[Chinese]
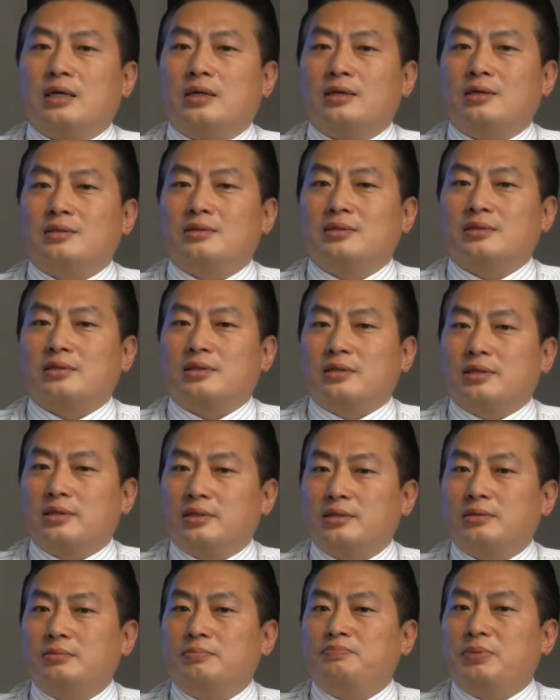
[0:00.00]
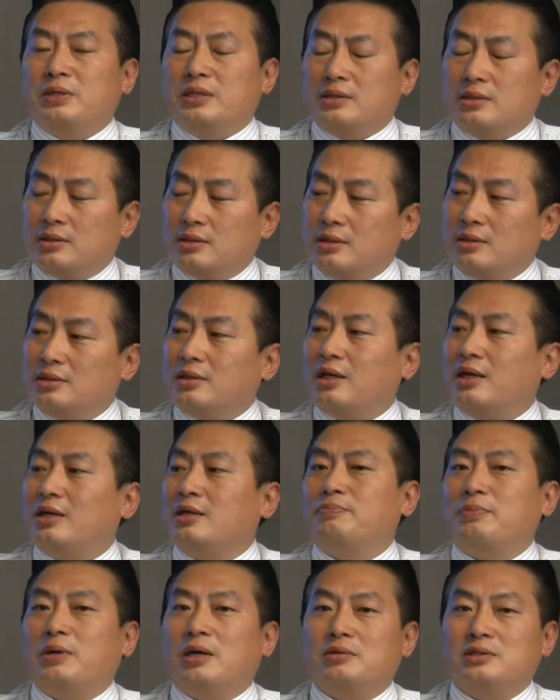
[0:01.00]
那啊，这个客
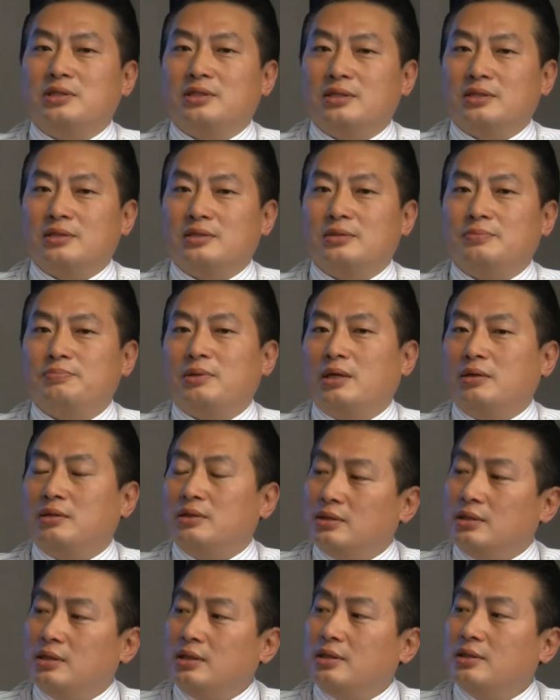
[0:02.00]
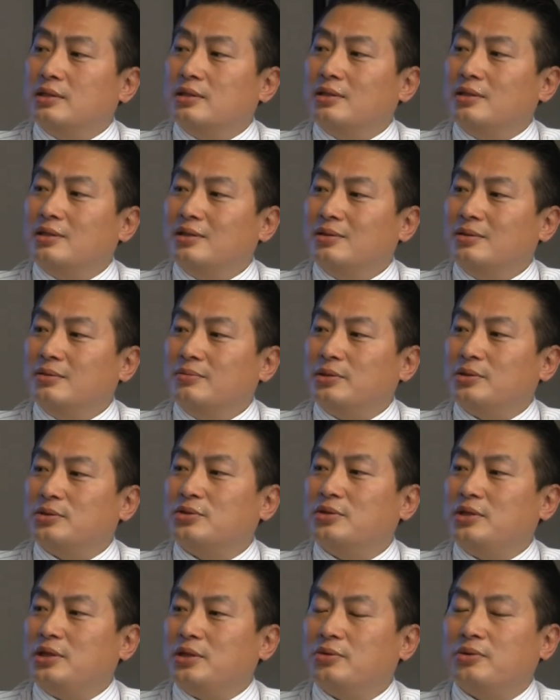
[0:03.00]
人本身他的保险是保
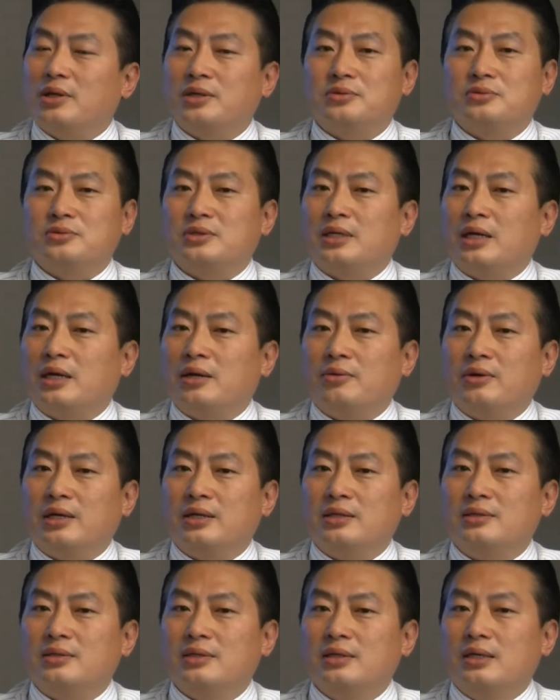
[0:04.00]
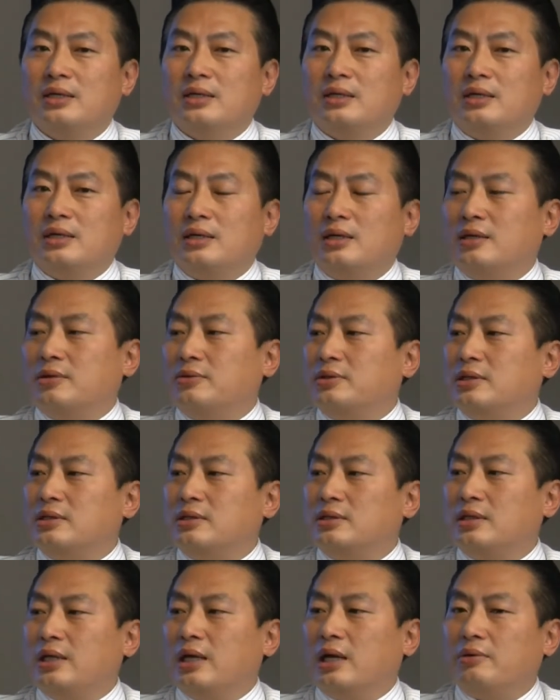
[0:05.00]
很低的，比如说一万五、三
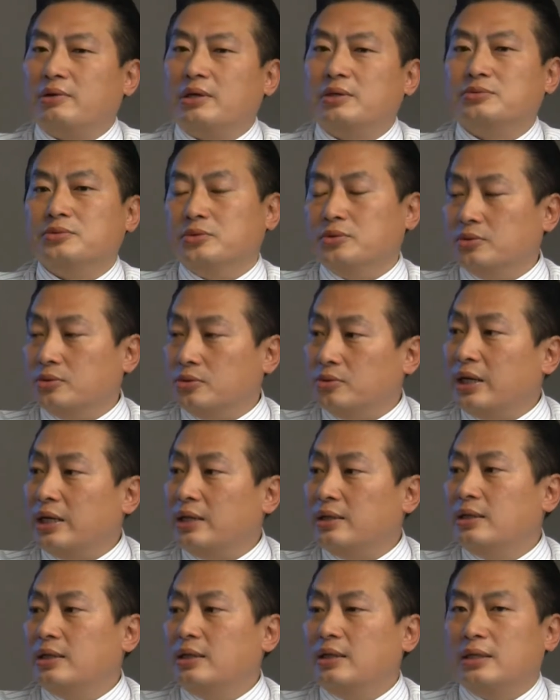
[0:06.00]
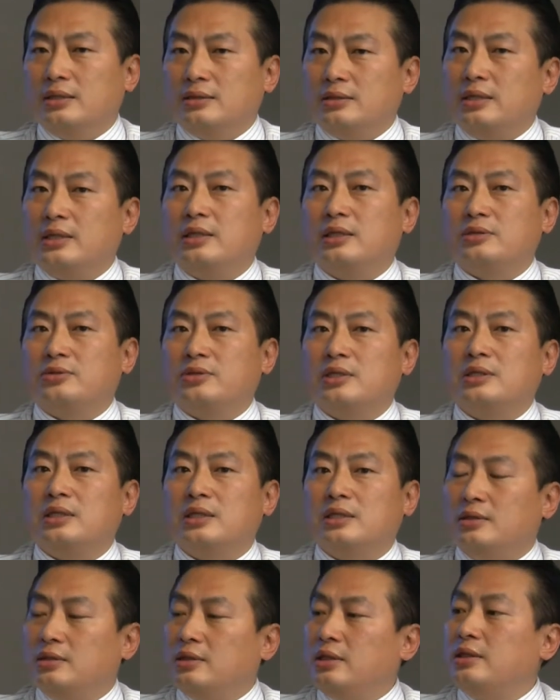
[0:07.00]
万，嗯啊，或者是两万五、五万。
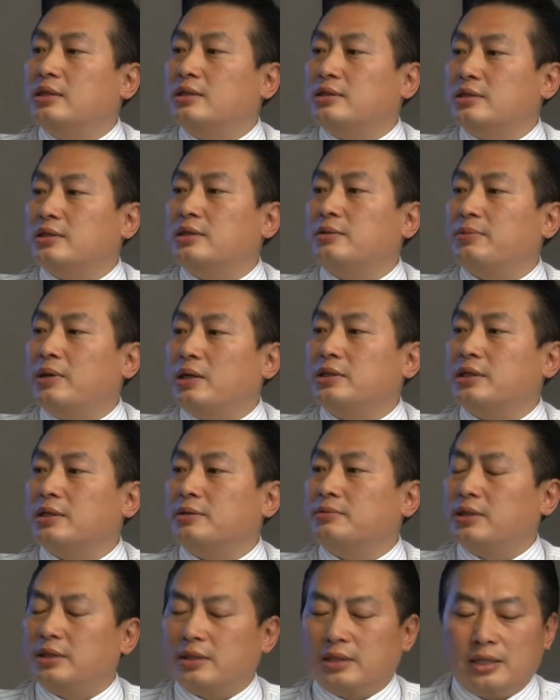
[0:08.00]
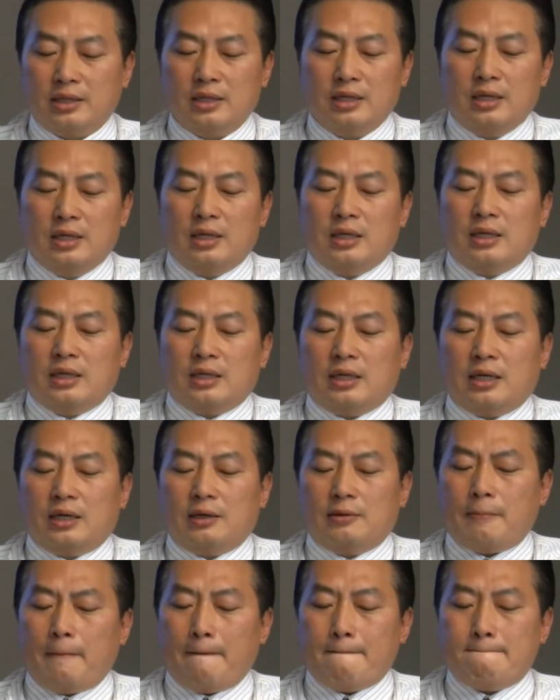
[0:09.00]
这一类算是很低的这些保
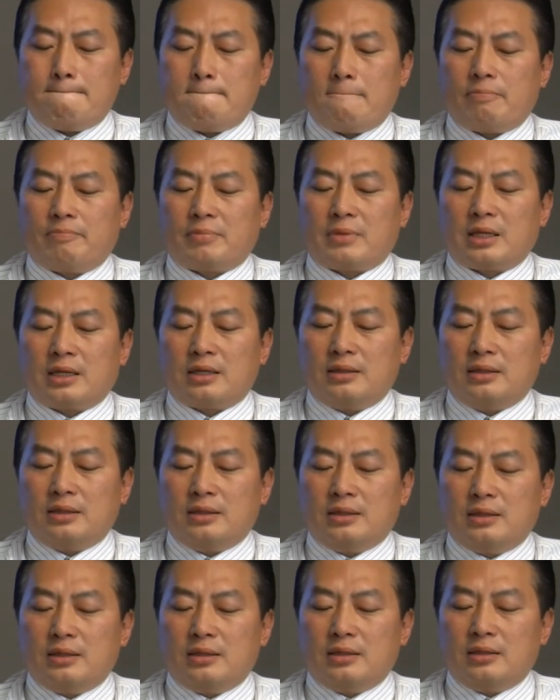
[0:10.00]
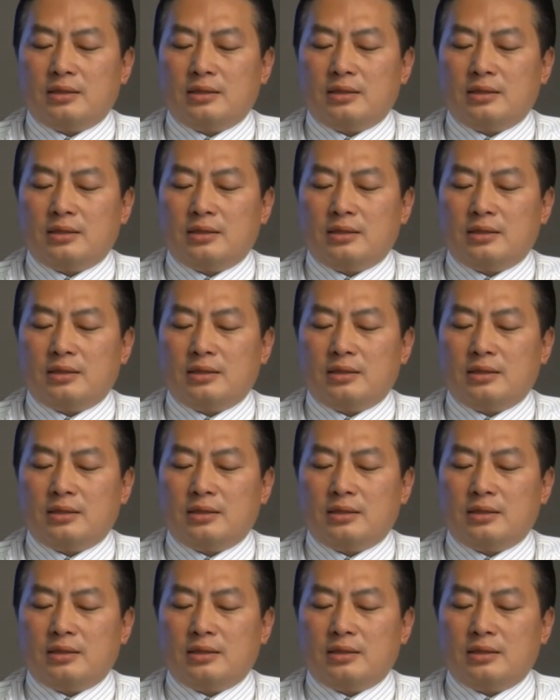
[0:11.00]
险，OK。那